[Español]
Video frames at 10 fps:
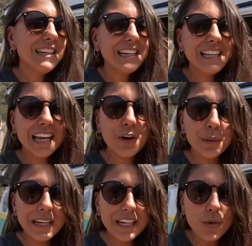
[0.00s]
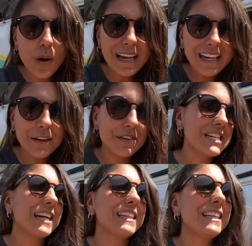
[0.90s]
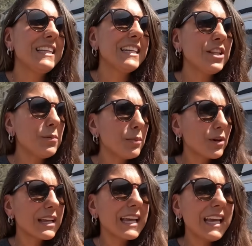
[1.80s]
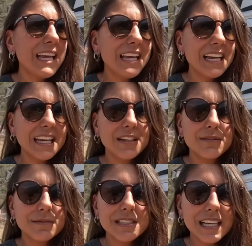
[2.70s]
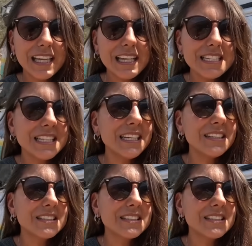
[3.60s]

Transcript: y descubrir cuál es la falla que está teniendo, por qué se queda sin,